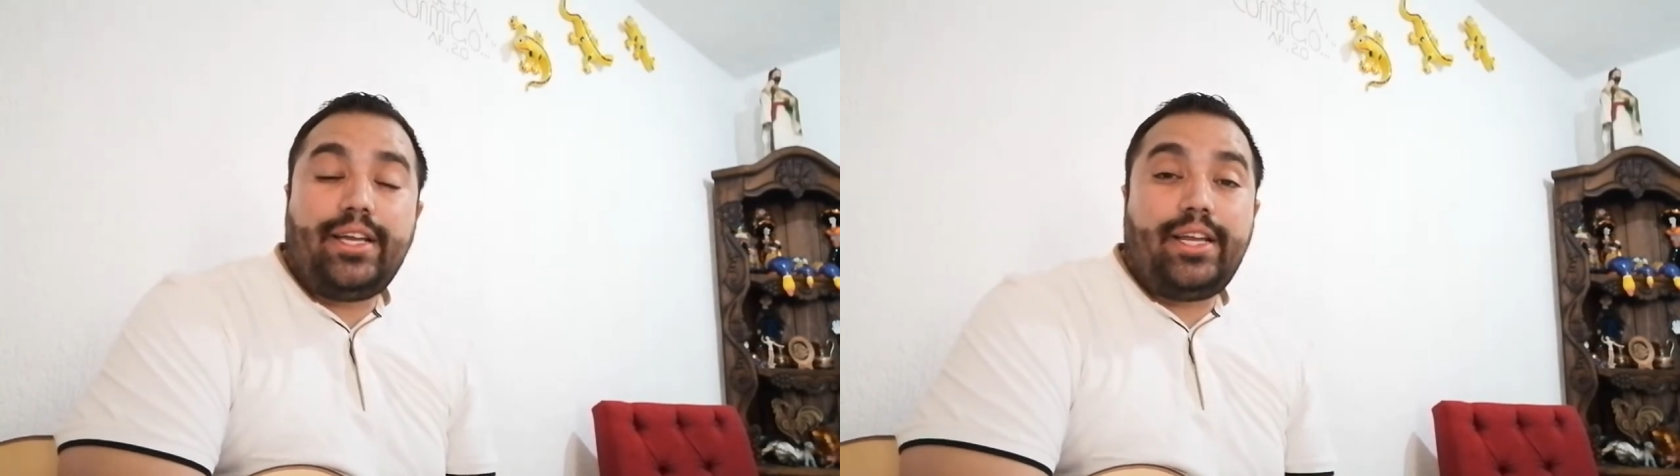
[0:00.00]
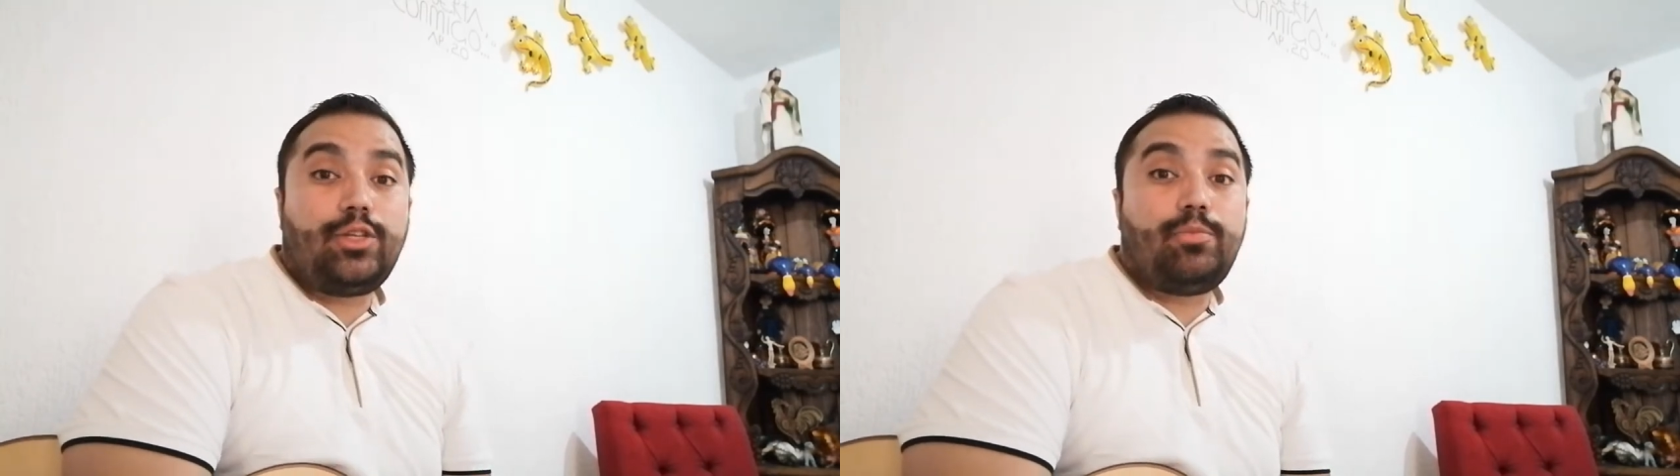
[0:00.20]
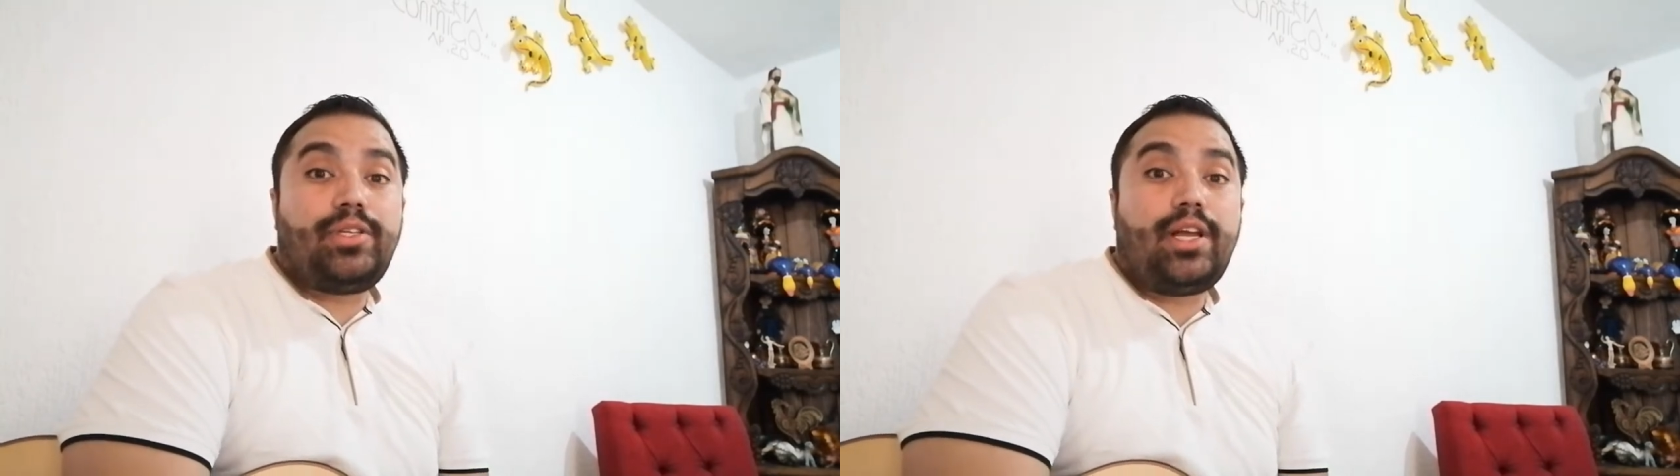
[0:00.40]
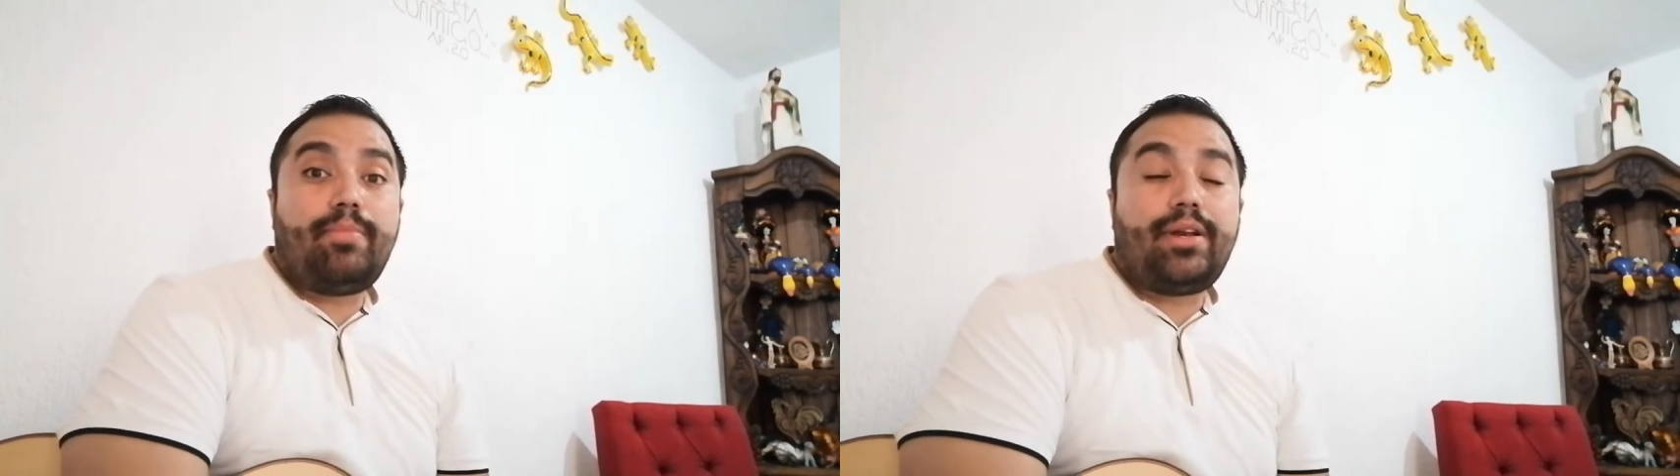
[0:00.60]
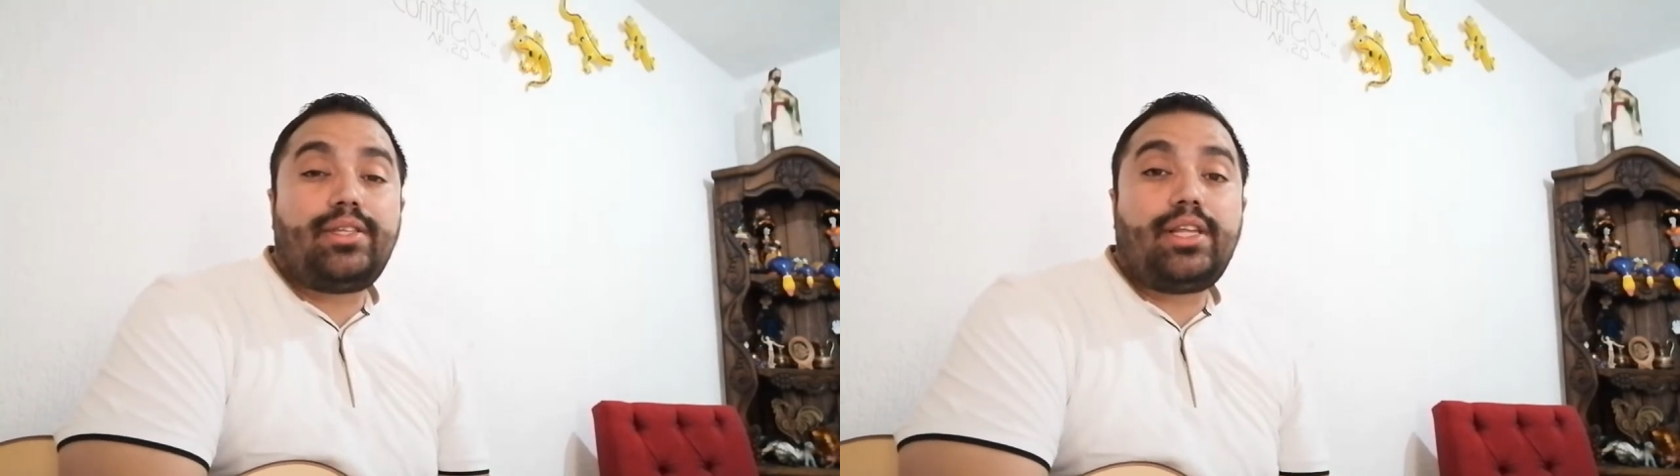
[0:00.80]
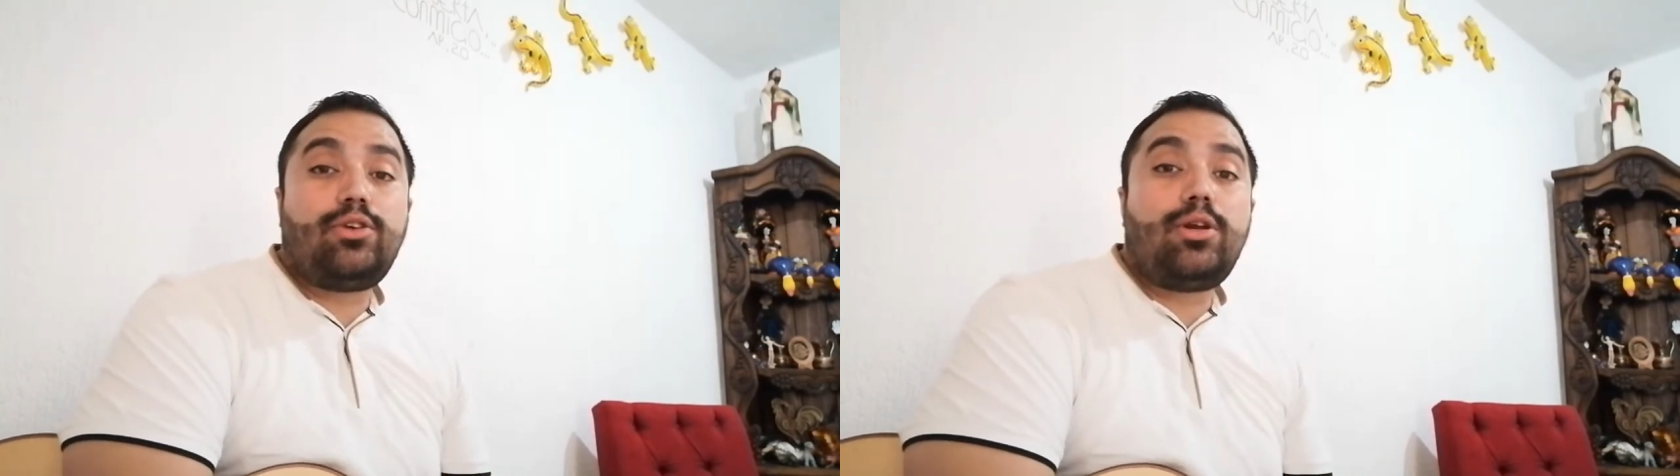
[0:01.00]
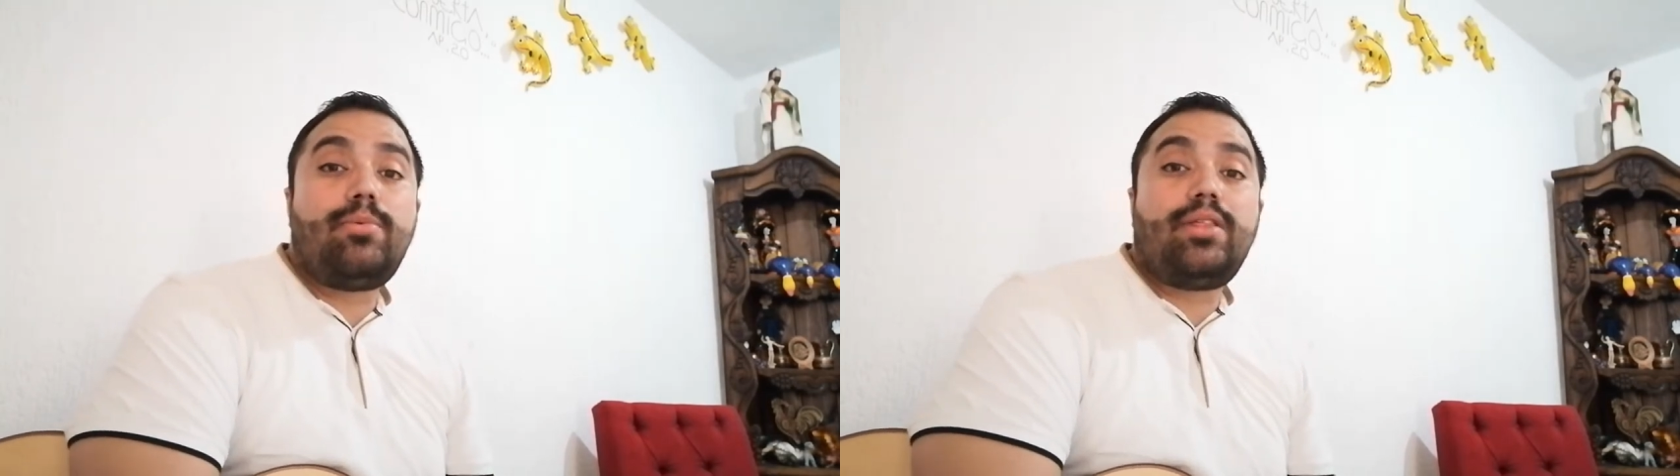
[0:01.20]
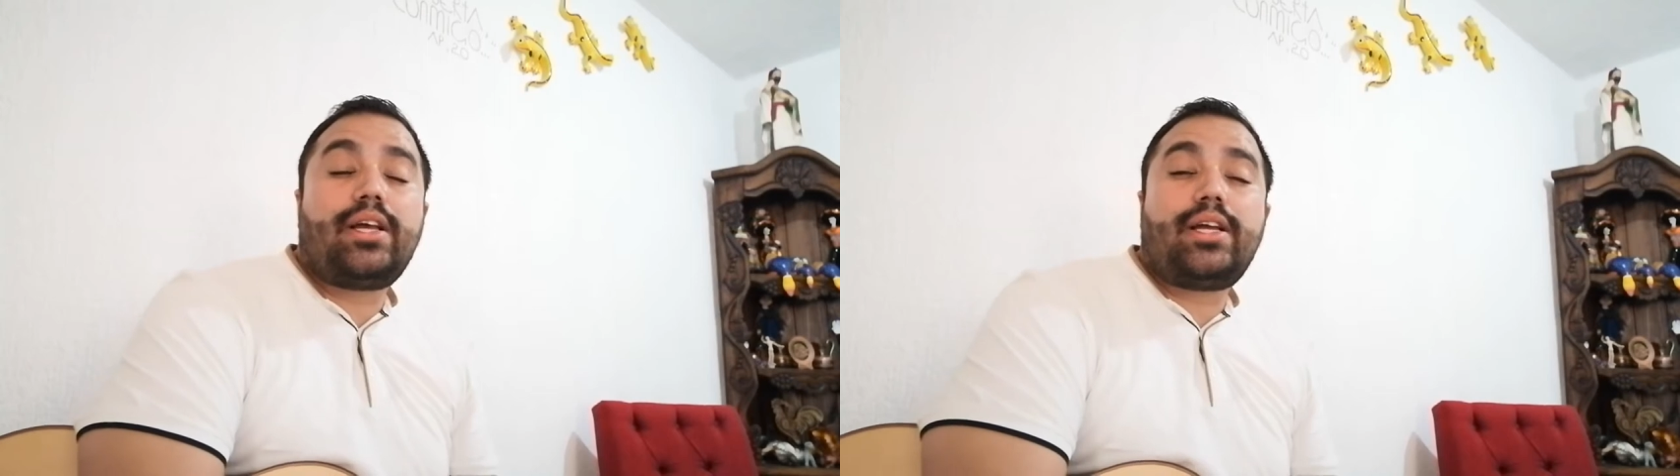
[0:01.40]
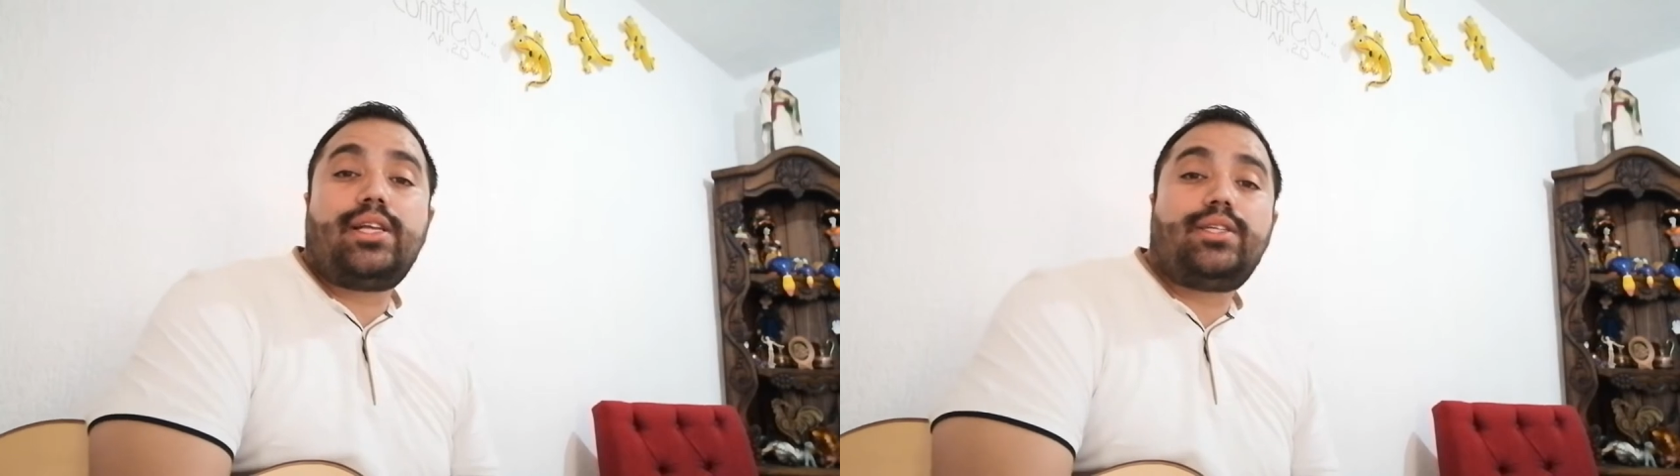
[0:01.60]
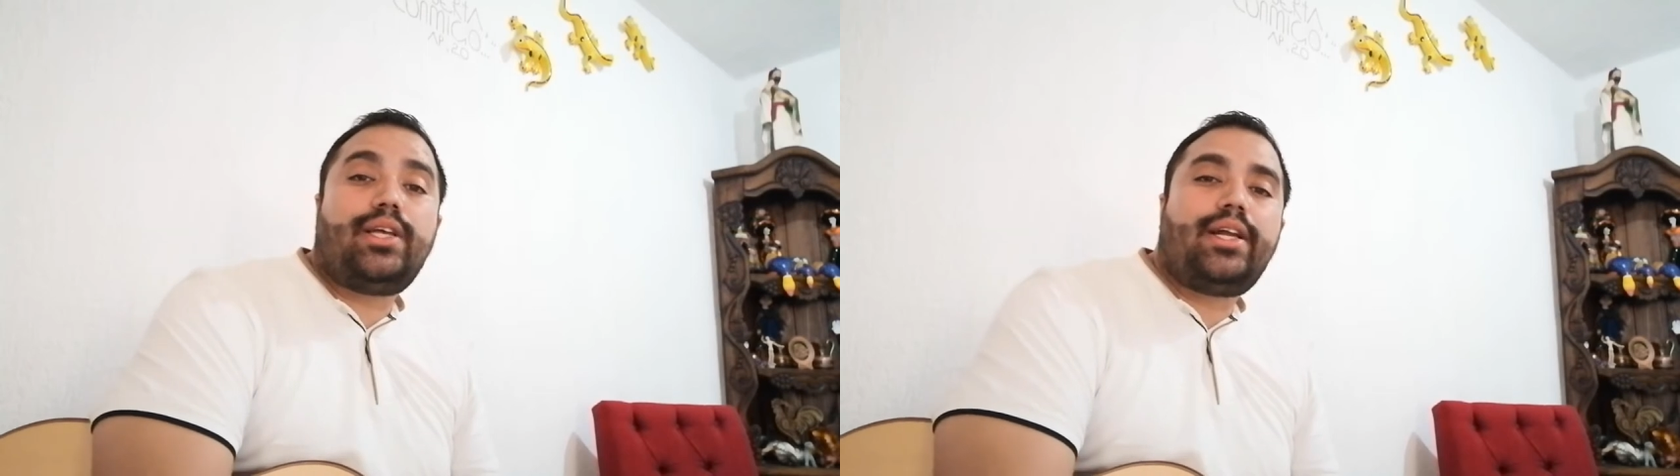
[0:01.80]
y en especial para esta solemnidad que
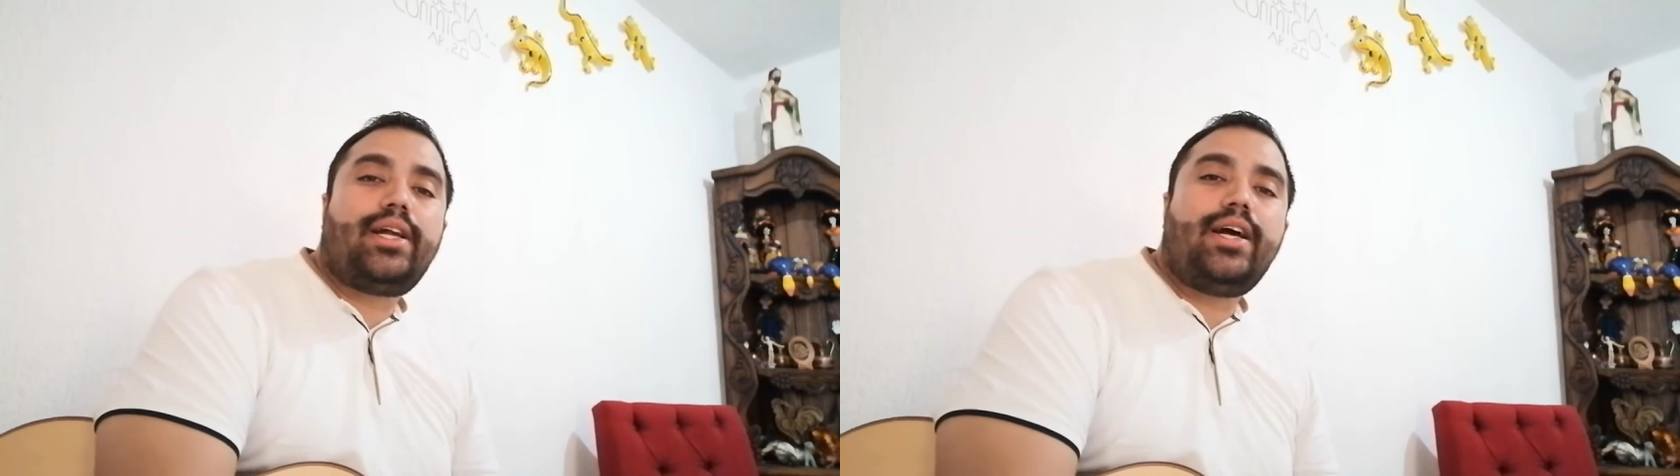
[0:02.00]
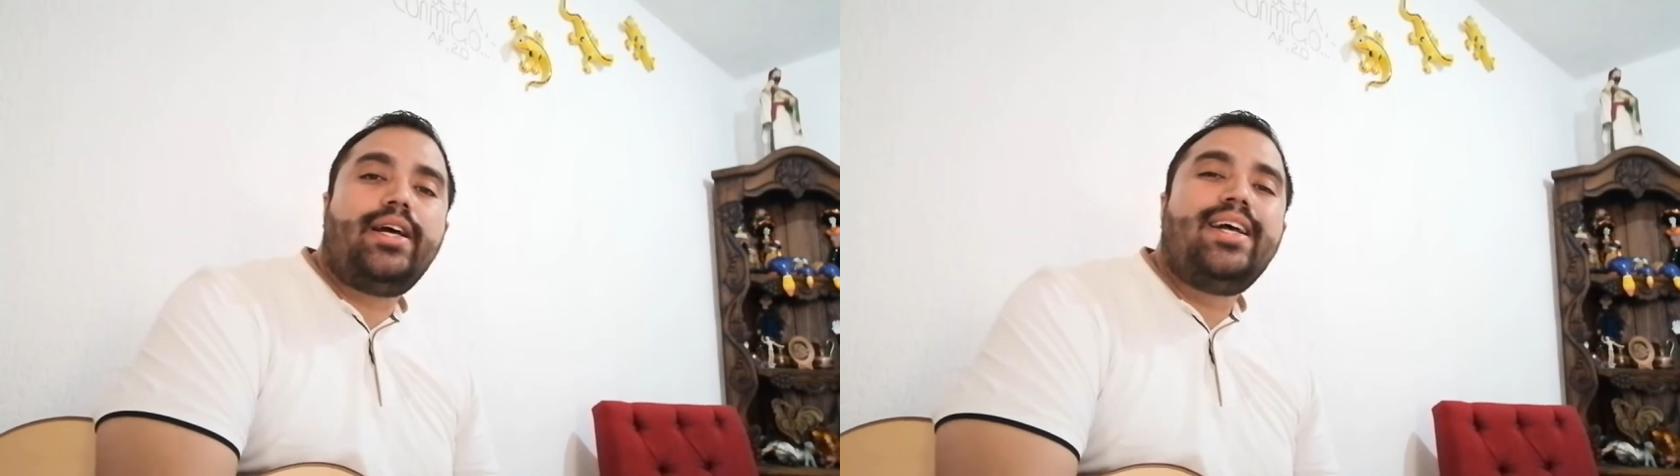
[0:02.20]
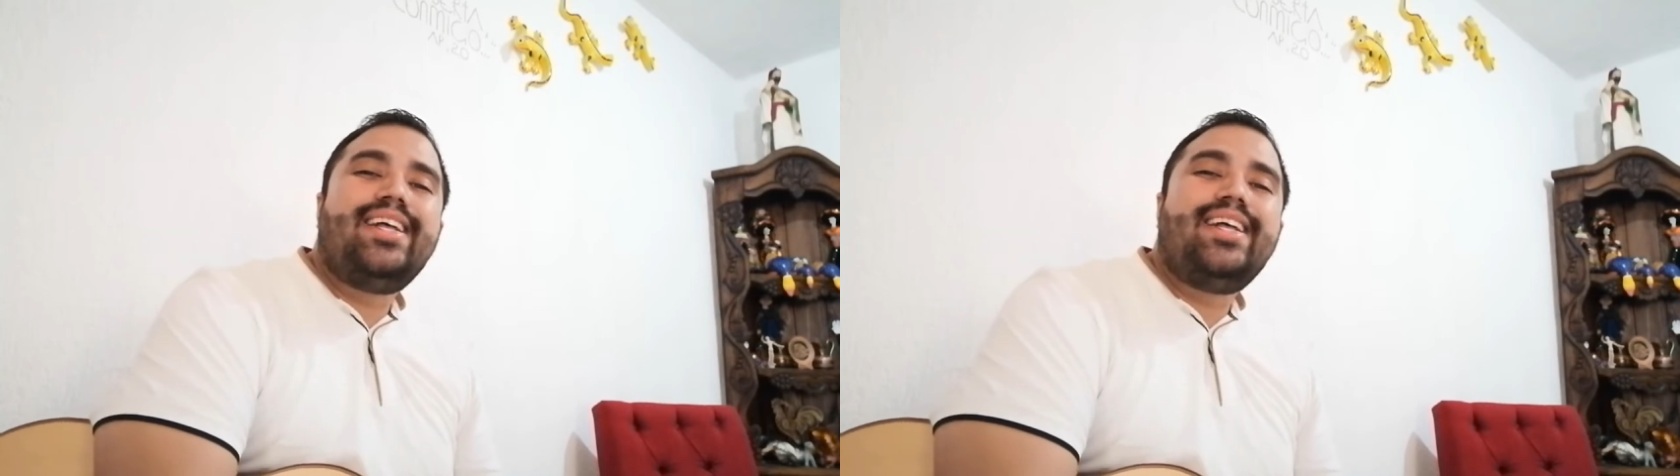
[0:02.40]
se acerca